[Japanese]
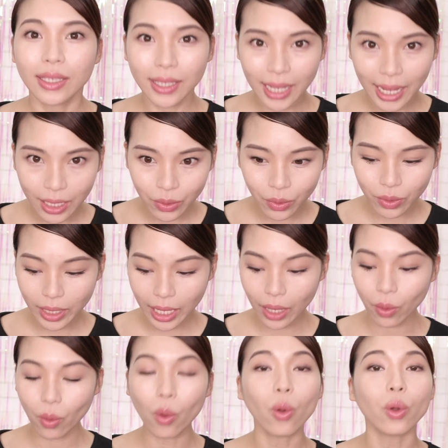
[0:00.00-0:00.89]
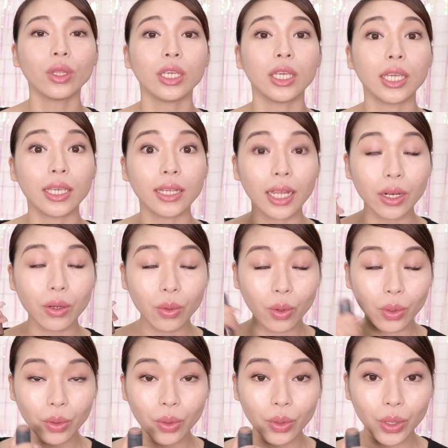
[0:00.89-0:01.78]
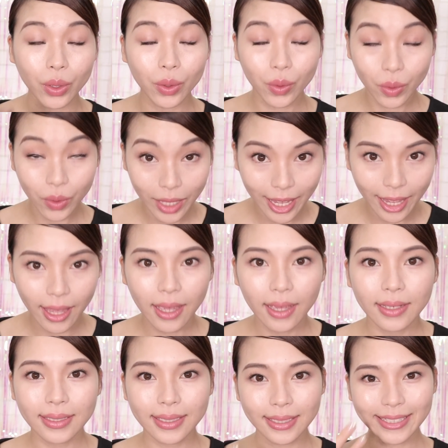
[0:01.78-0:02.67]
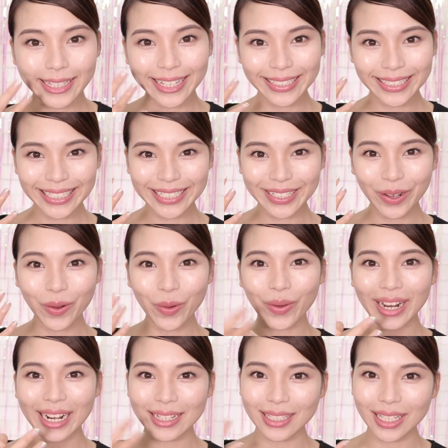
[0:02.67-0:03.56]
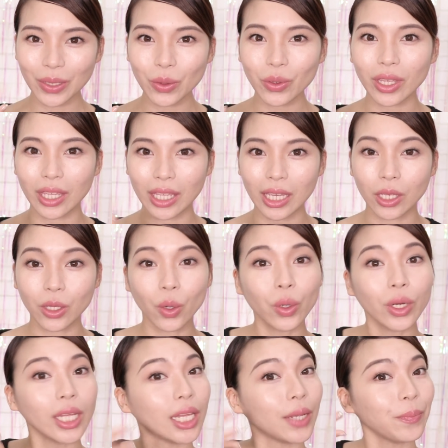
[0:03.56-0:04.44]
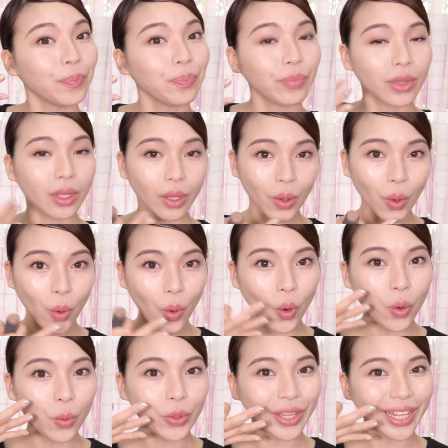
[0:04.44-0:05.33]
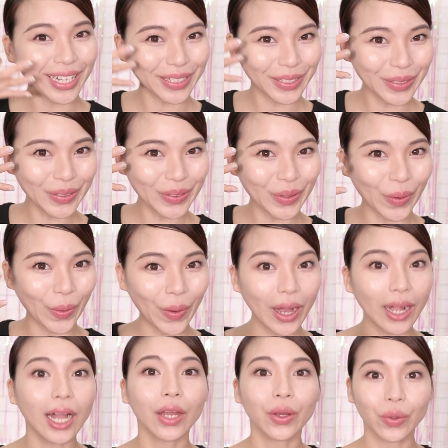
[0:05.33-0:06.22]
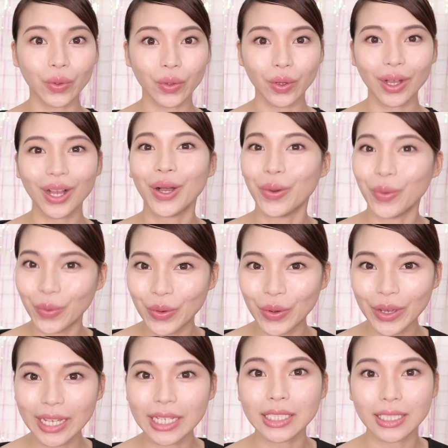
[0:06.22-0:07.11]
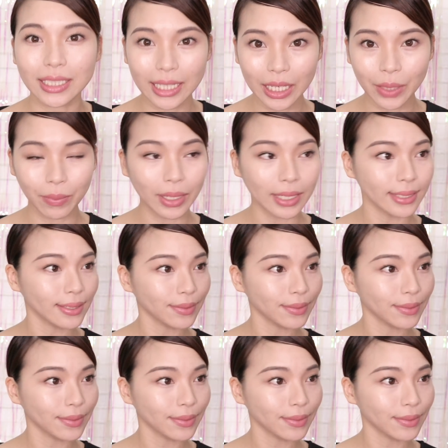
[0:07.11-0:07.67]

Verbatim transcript: なのでここに入れることによって自然にこう洗った時により頬骨がキュッと上がる顔を演出できま